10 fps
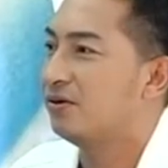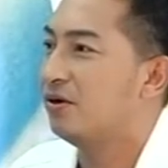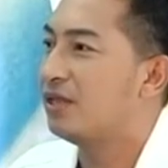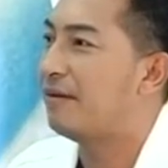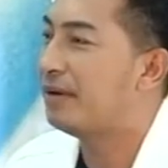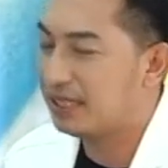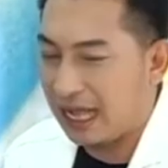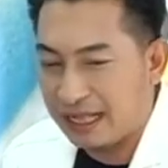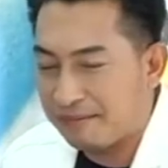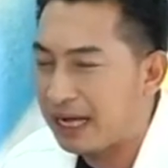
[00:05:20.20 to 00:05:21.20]
ก็ทำให้ไต
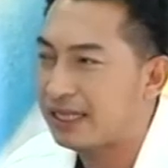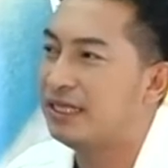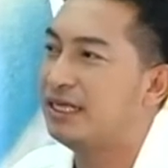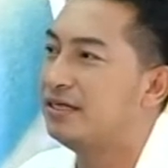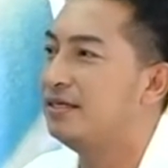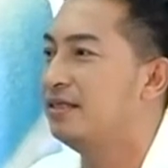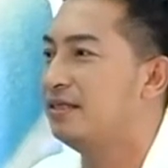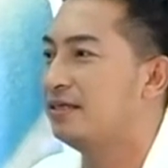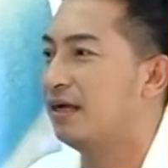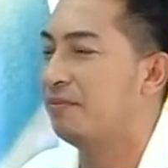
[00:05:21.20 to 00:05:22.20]
ทำงานได้ดีขึ้น
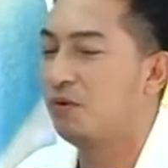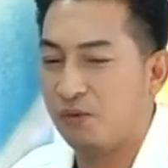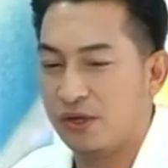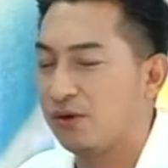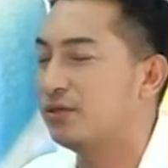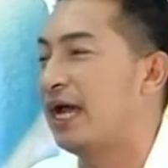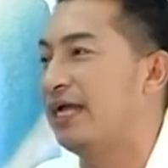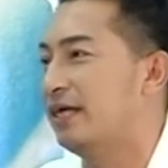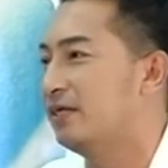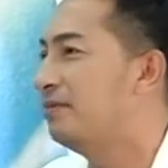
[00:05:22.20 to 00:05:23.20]
ผู้ป่วยโรคไต
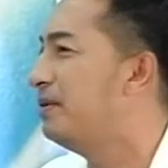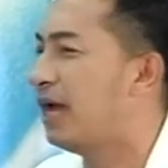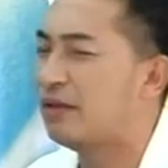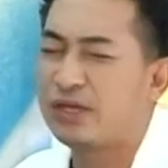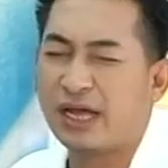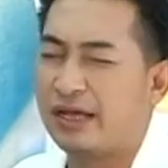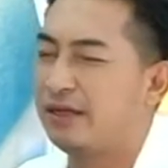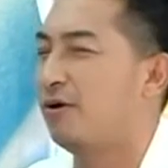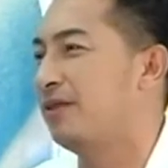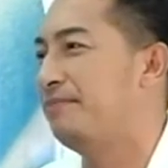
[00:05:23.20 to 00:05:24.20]
เนี่ยซึ่งมีงานวิจัย
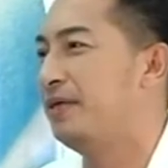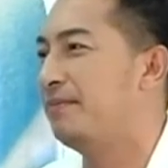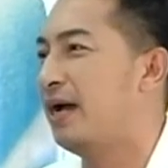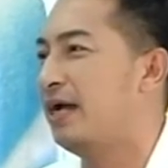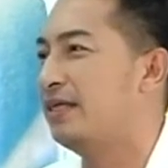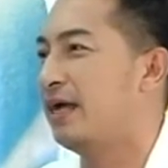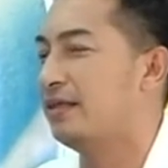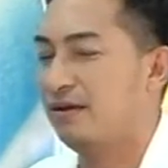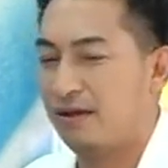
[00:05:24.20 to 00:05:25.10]
รองรับเยอะมากอาจารย์ครับ